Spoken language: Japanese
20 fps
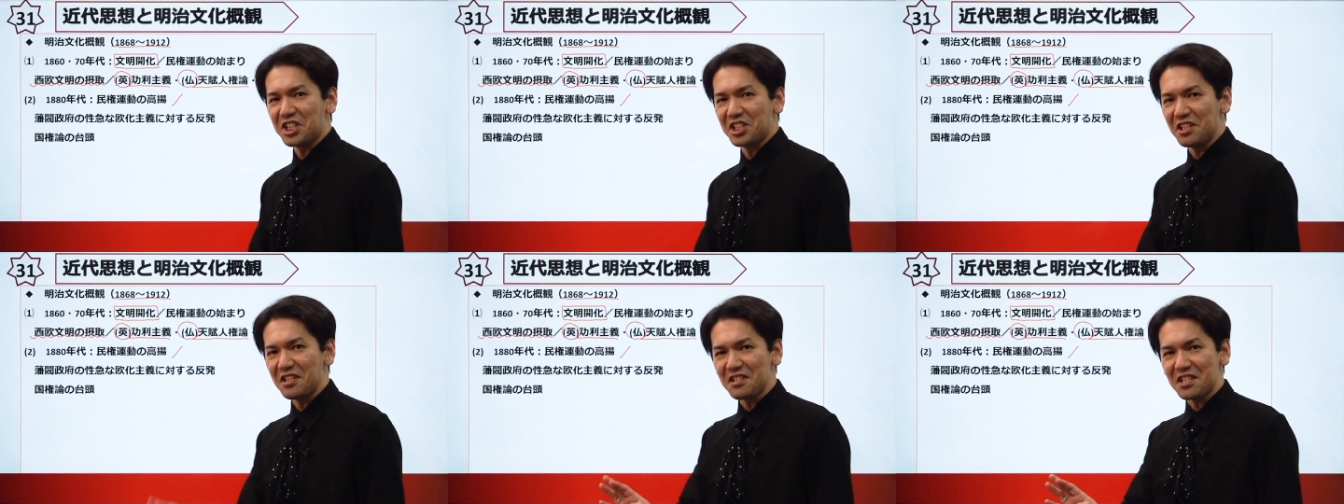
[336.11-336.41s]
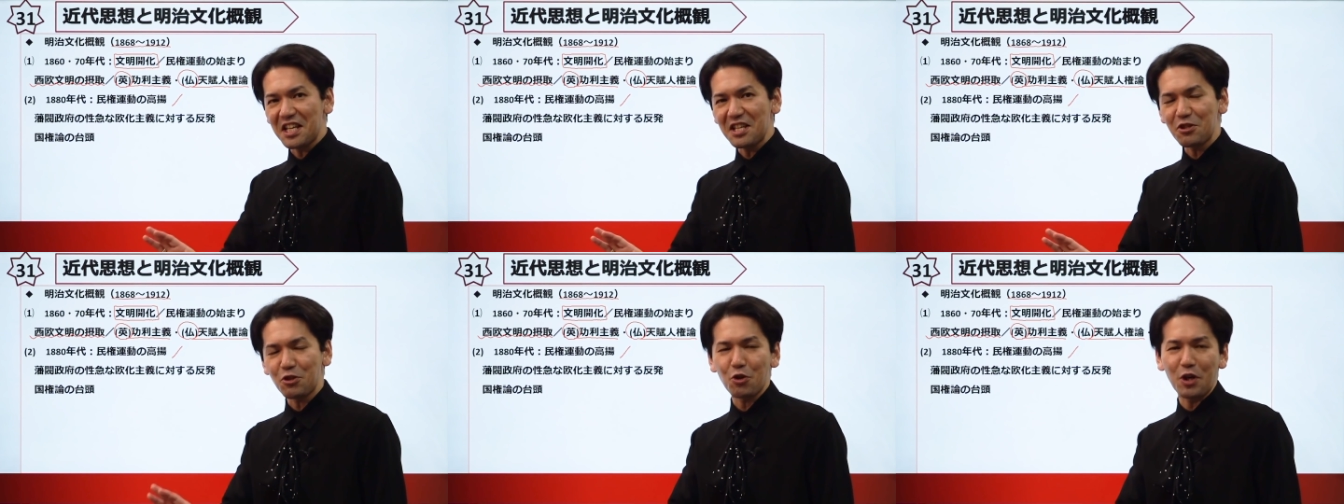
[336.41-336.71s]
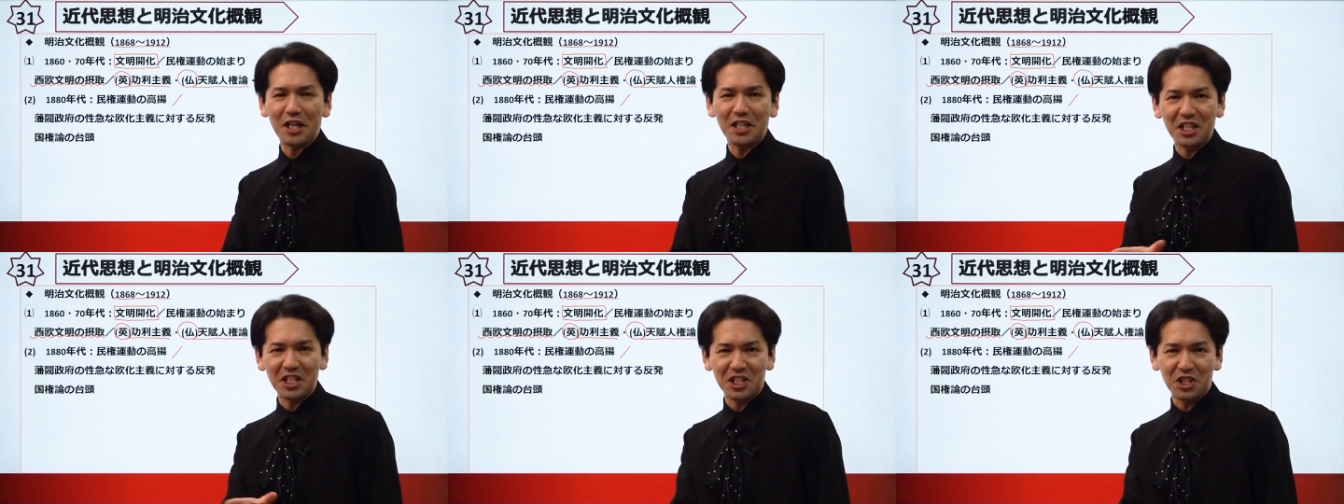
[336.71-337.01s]
清戦争
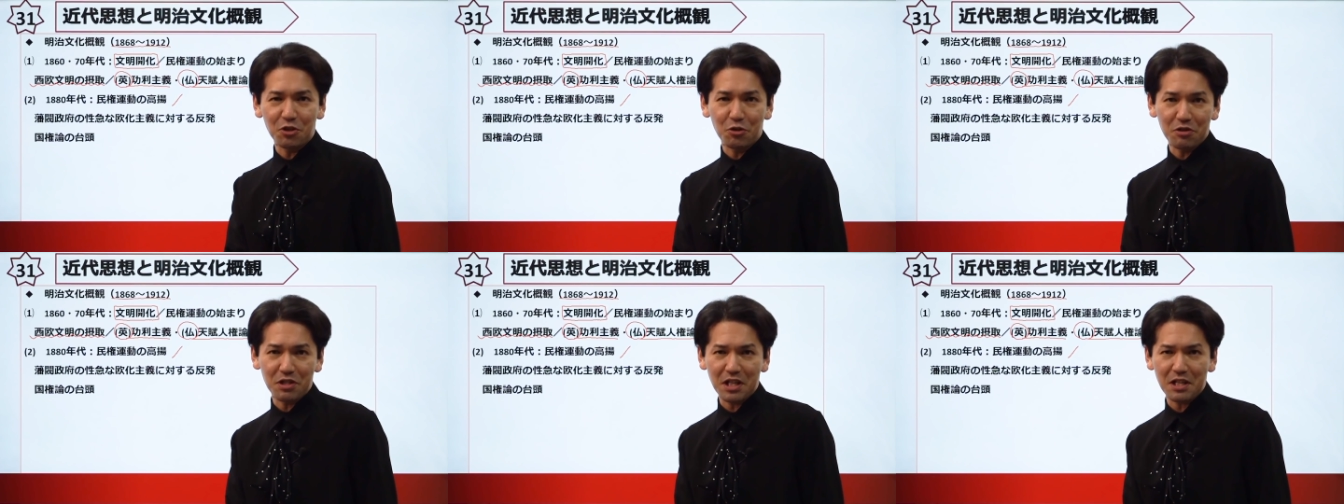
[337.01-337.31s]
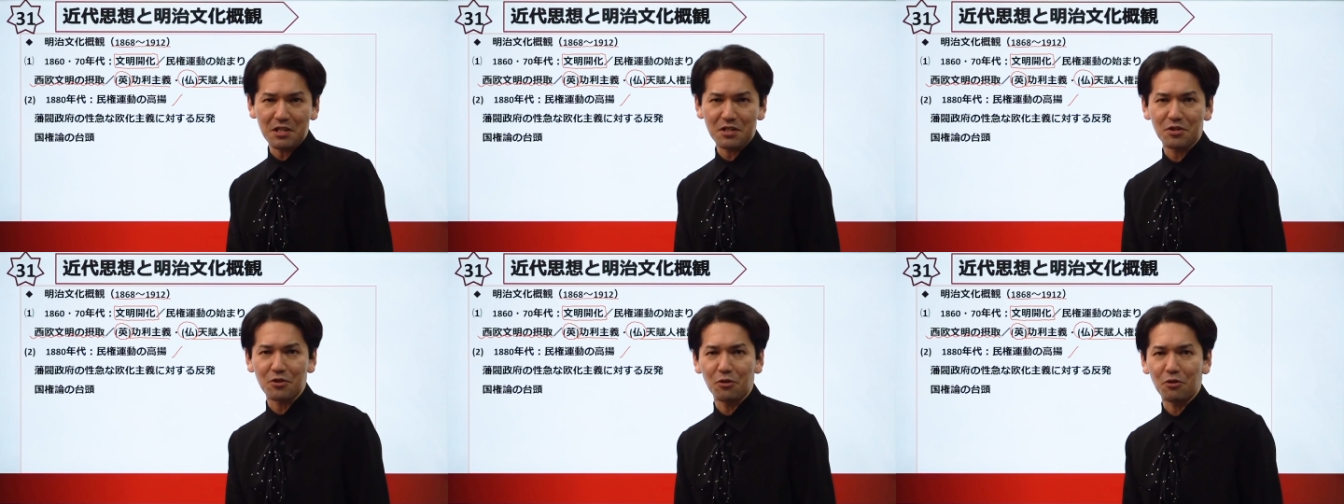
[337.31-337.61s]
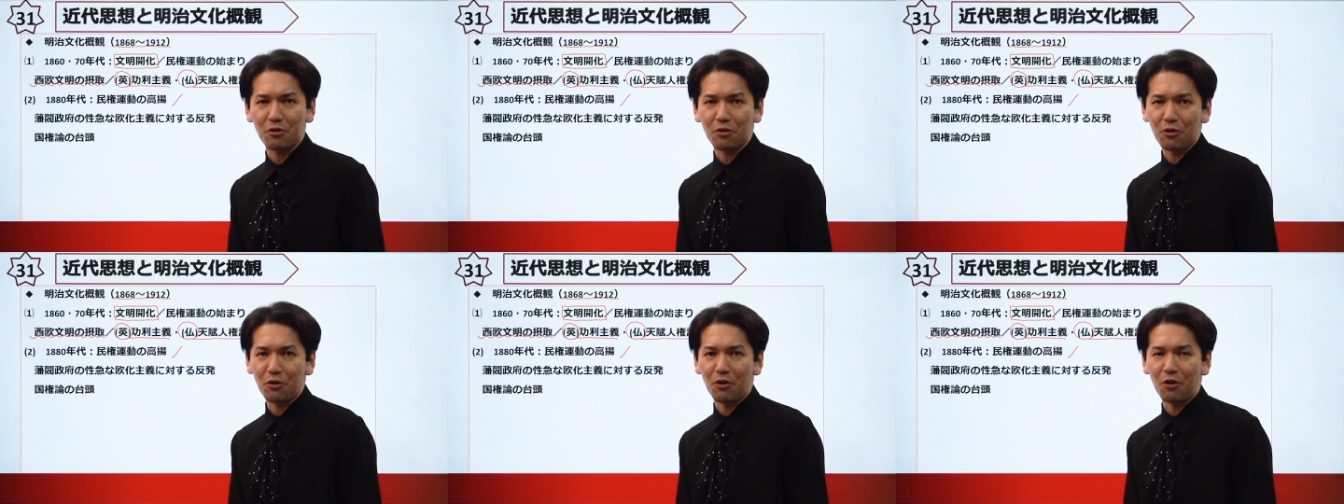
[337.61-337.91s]
や日露戦争
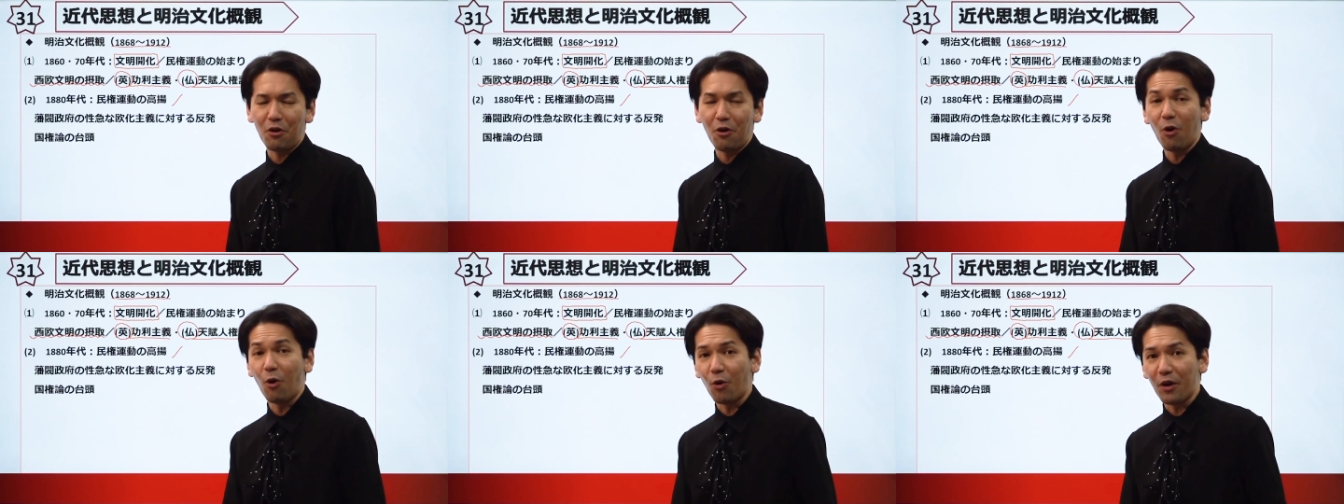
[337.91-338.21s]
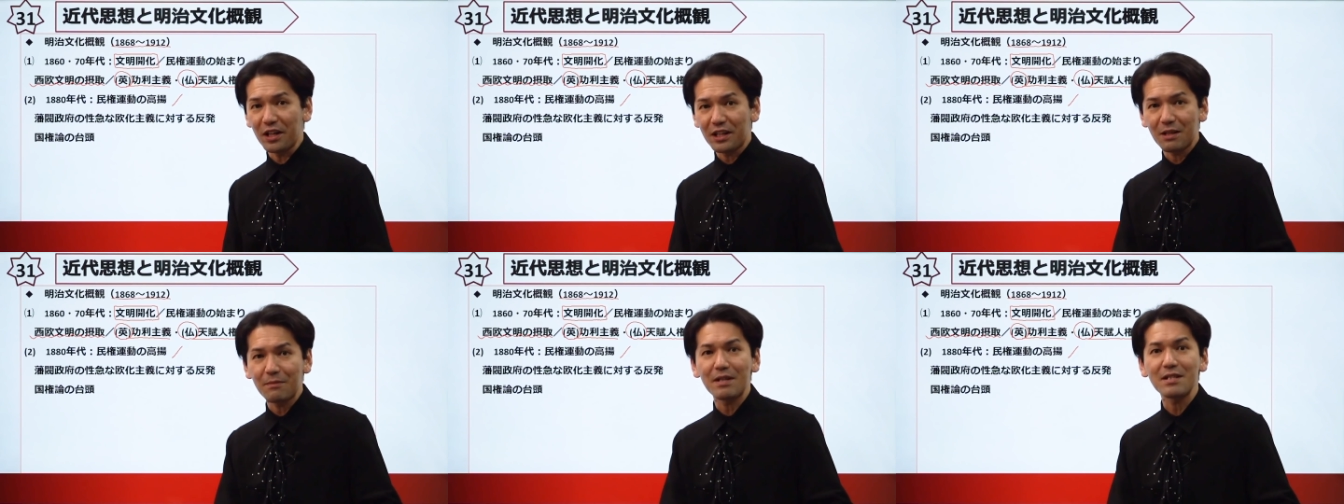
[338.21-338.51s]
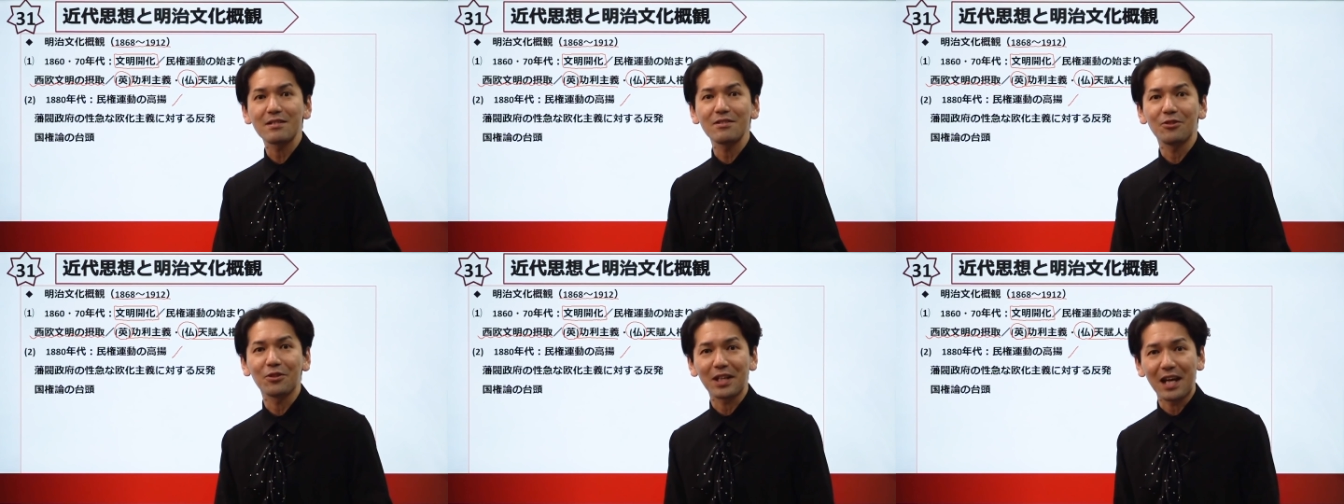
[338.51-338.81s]
を終えてま
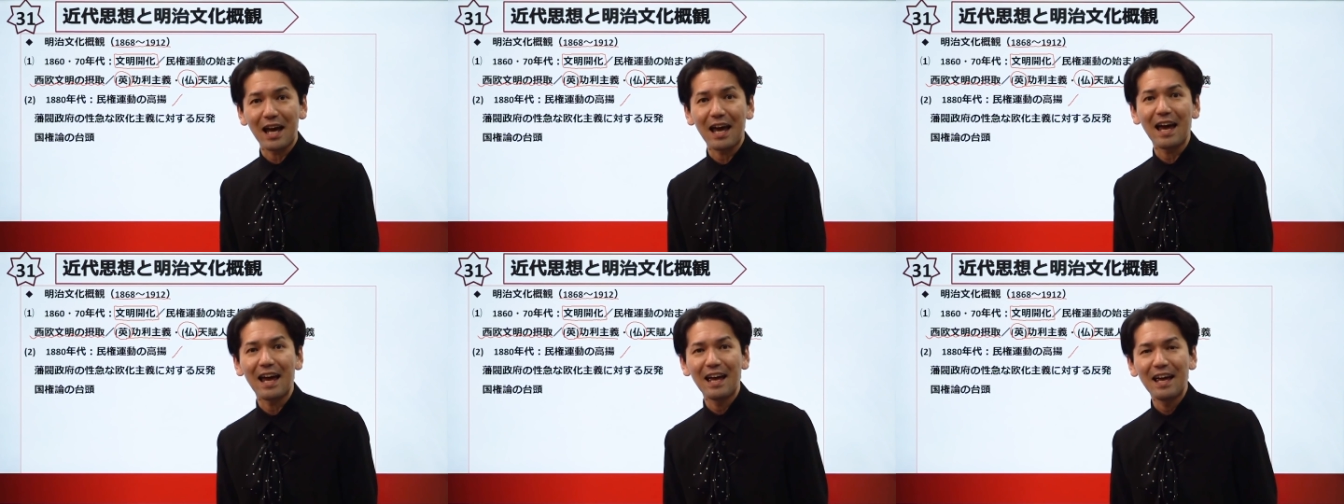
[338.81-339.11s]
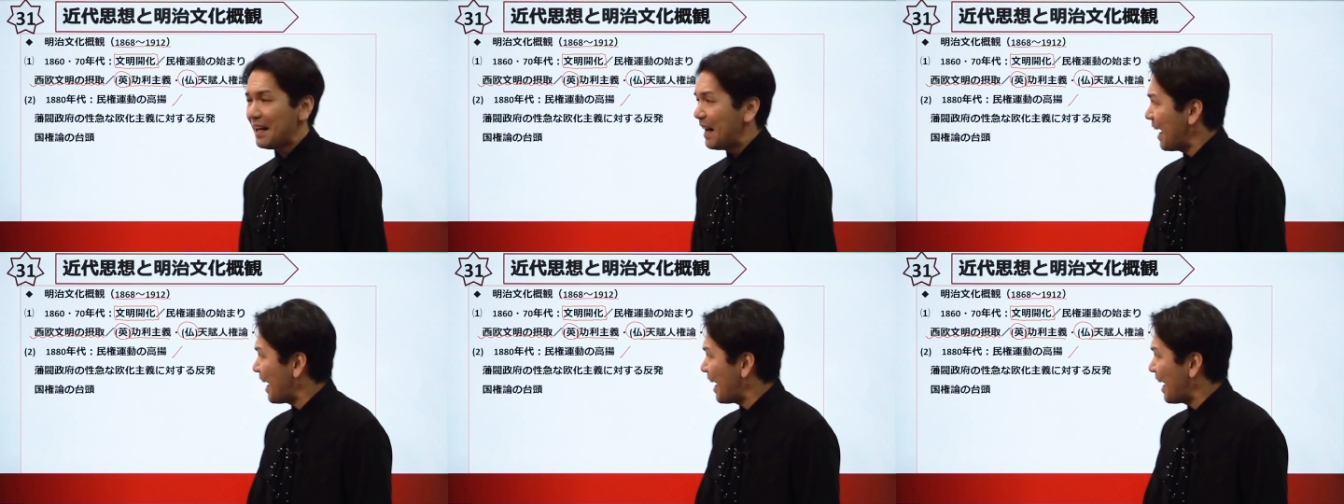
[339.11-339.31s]
すので、